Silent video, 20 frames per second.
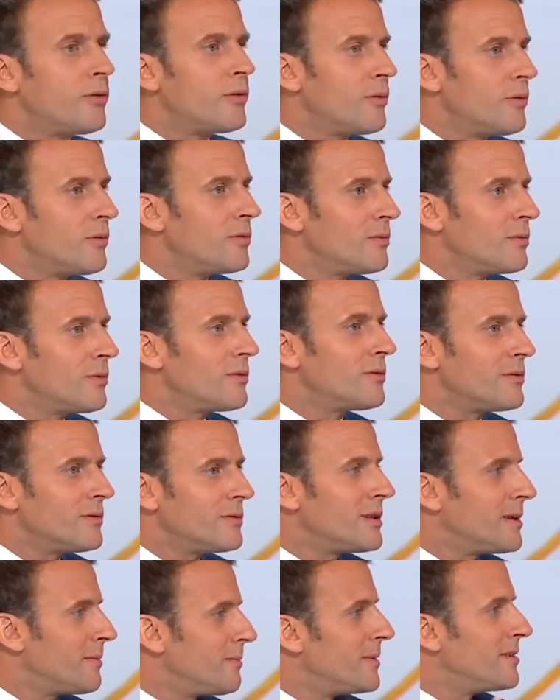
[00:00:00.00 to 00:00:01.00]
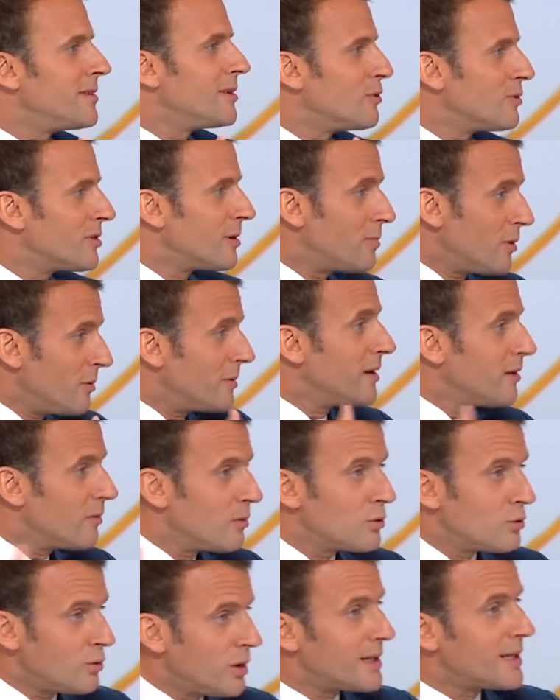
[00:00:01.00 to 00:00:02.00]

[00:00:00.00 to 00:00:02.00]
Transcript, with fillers: veut dire baisser nos impôts, mais on doit